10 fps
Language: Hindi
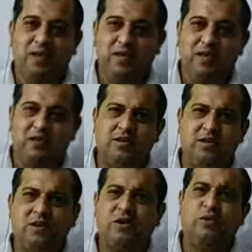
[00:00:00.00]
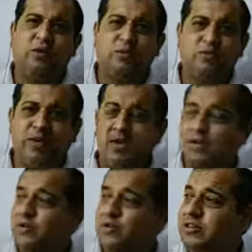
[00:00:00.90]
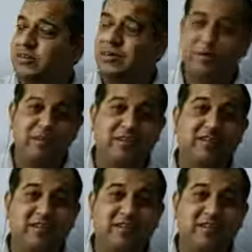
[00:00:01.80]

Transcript: एक ही रुपया तो बड़ा है कौन सी बड़ी बात है